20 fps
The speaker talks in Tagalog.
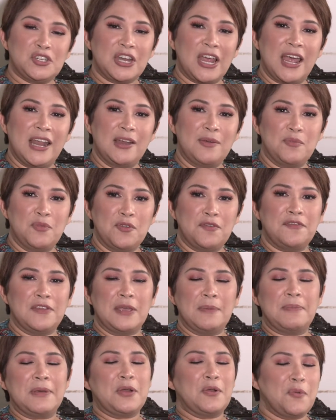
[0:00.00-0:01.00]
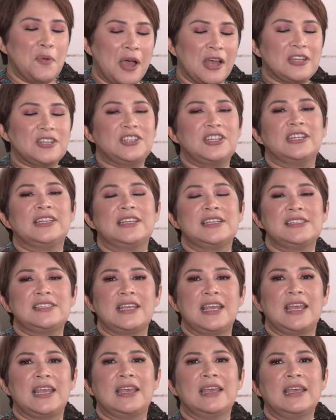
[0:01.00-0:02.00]
siya na movie, pero watch it
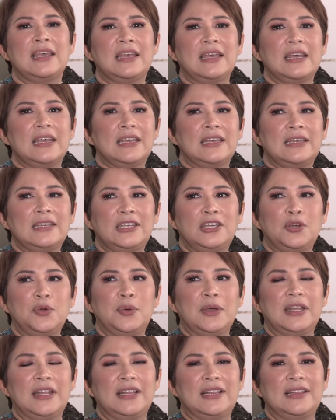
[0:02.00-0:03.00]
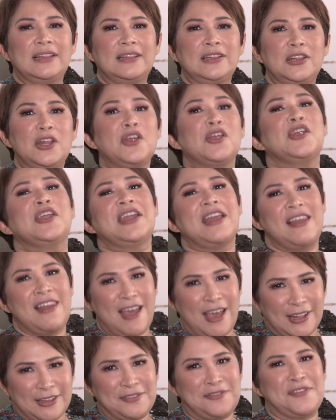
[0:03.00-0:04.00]
kasi you will learn a
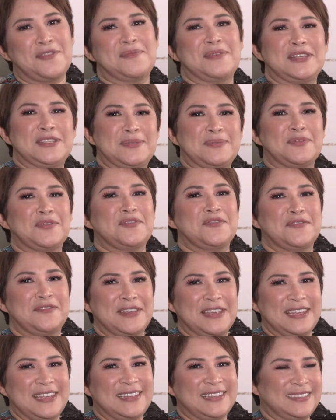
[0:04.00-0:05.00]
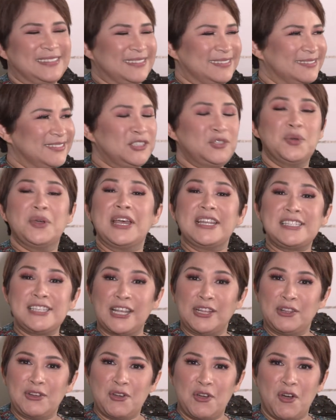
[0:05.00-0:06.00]
lot from this movie. Sugat
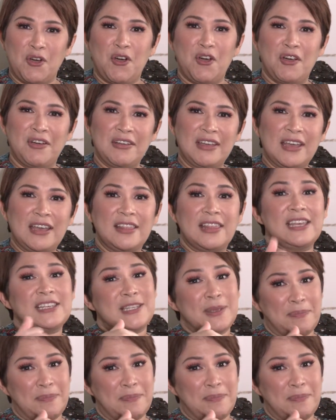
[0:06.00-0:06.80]
sa dugo this